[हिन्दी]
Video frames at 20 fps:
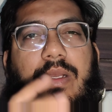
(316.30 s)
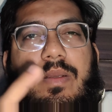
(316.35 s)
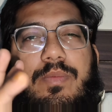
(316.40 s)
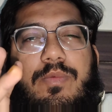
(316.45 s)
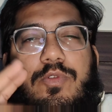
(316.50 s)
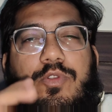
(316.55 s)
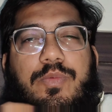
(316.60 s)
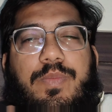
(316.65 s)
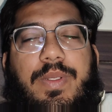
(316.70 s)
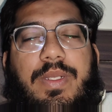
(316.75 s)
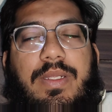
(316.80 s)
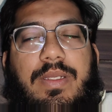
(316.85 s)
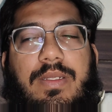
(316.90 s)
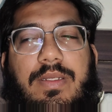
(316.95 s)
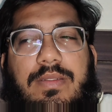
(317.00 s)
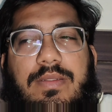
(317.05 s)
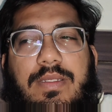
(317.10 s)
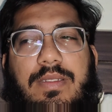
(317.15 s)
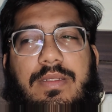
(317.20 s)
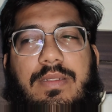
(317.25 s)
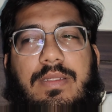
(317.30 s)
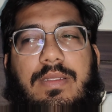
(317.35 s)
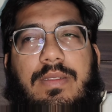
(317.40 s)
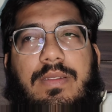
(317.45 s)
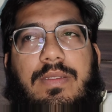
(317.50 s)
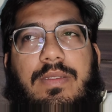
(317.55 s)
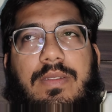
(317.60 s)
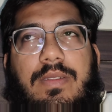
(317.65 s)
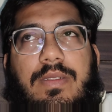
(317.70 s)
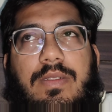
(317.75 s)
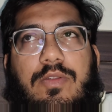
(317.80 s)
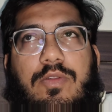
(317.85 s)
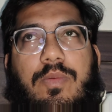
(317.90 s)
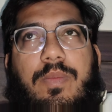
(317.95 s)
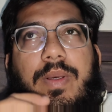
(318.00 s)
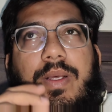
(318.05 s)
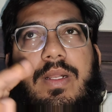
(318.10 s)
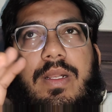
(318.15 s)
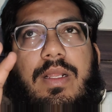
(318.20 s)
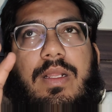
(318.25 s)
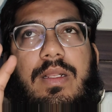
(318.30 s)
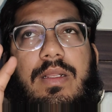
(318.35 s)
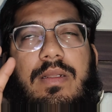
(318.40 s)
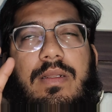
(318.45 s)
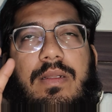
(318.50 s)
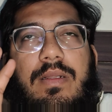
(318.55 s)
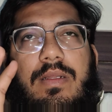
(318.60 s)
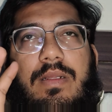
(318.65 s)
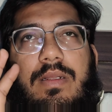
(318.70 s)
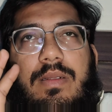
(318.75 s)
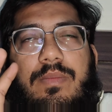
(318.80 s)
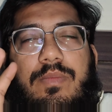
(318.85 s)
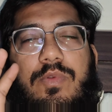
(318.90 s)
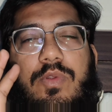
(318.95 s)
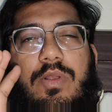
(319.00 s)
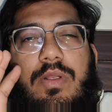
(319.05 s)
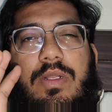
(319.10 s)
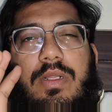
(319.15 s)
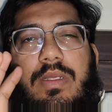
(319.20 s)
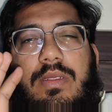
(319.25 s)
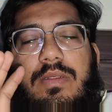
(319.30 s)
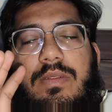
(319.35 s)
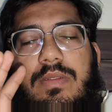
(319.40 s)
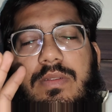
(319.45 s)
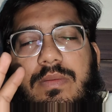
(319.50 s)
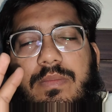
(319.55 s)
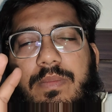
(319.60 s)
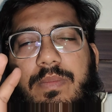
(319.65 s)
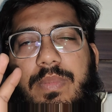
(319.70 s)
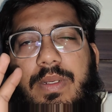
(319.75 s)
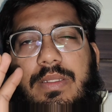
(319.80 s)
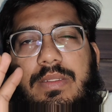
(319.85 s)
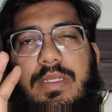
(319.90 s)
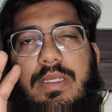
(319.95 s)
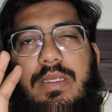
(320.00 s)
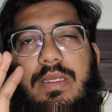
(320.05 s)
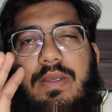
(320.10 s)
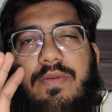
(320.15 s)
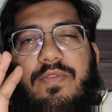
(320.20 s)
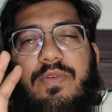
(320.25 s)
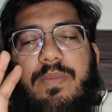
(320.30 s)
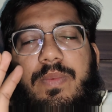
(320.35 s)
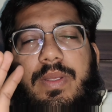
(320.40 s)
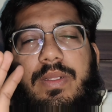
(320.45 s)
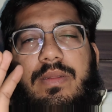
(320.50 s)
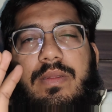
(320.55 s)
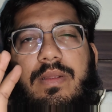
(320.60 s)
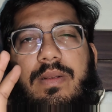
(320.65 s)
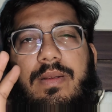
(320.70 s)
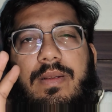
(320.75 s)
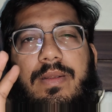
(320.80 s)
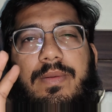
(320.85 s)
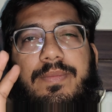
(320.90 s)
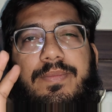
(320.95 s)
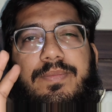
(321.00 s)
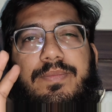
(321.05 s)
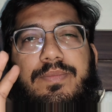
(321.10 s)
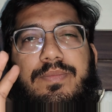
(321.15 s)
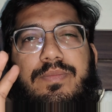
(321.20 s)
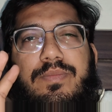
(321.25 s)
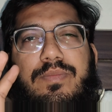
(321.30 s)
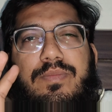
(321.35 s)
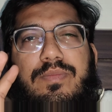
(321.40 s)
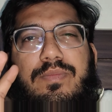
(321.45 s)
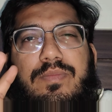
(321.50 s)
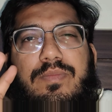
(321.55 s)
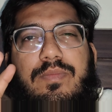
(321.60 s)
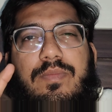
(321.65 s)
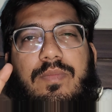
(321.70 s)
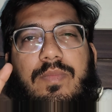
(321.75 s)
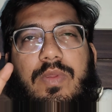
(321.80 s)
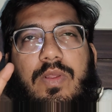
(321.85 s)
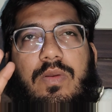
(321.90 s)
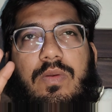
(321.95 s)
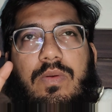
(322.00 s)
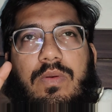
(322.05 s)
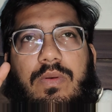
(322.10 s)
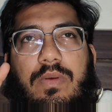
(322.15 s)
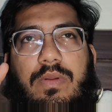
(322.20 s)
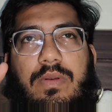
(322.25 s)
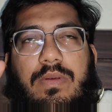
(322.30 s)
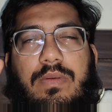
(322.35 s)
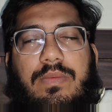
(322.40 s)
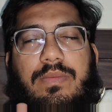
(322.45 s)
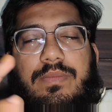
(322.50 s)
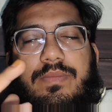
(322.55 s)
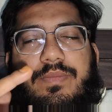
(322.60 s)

आप कुछ भी नहीं कर सकते तो बहरहाल अलहमदिल्ला बाकी काफ़ी बेहतर रहा और